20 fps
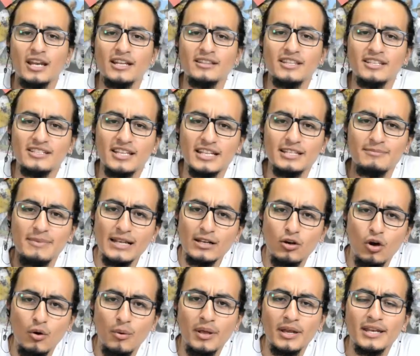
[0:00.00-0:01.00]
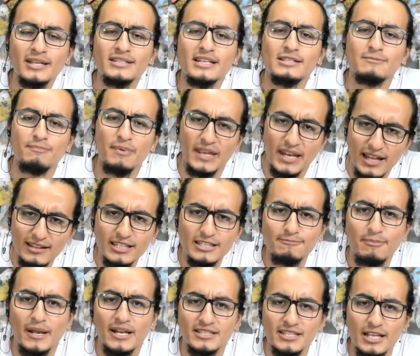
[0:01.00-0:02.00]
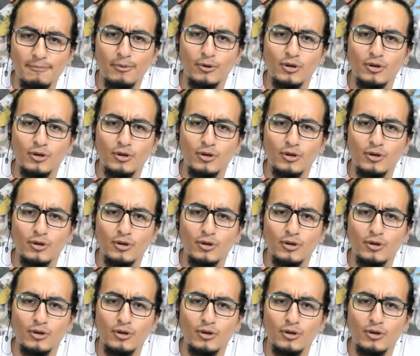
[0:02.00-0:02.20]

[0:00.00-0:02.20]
36 mil jóvenes aspirantes para ser